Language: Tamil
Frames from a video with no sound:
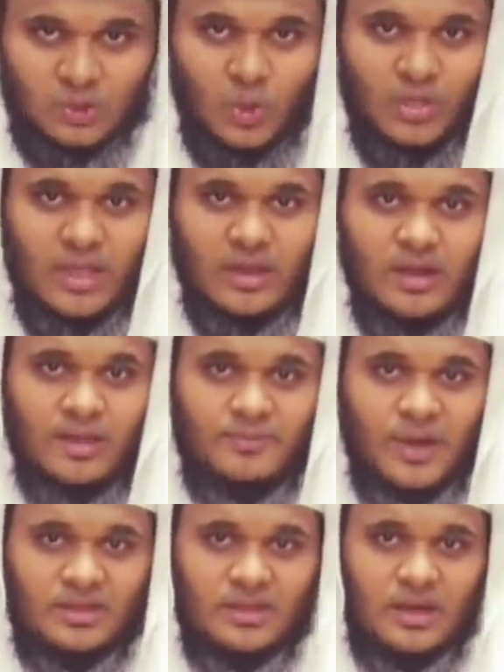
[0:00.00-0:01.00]
தொழுகைகளை
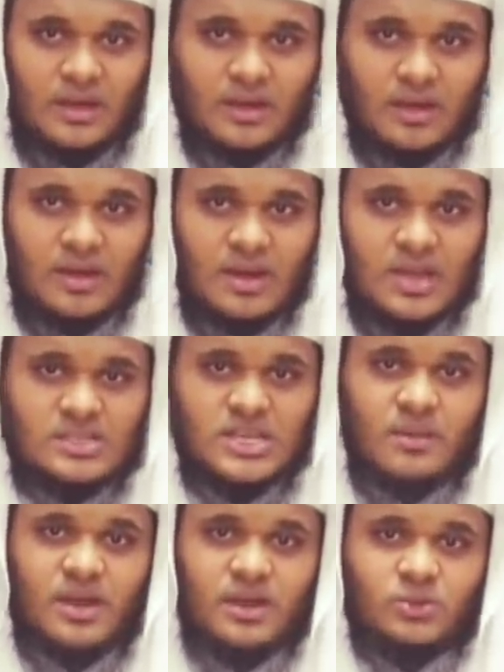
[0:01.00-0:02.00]
பாதுகாருங்கள்
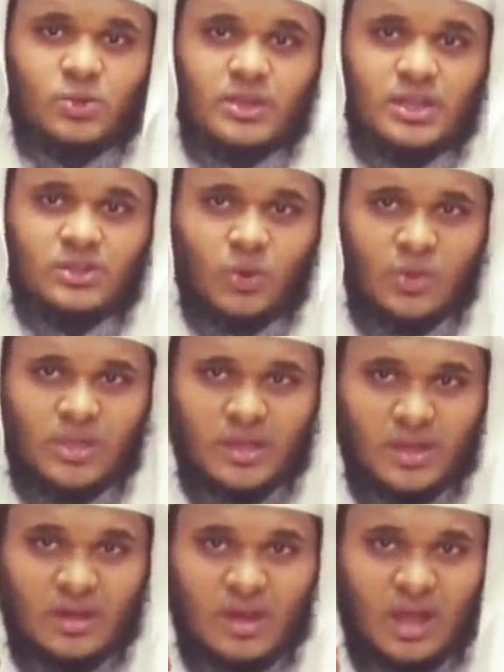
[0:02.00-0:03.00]
ஜமாஅத்துடைய
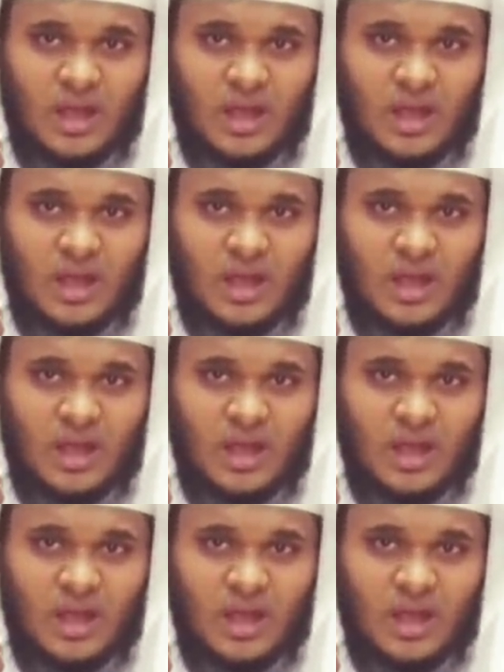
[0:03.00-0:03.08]
தொழுகைகள்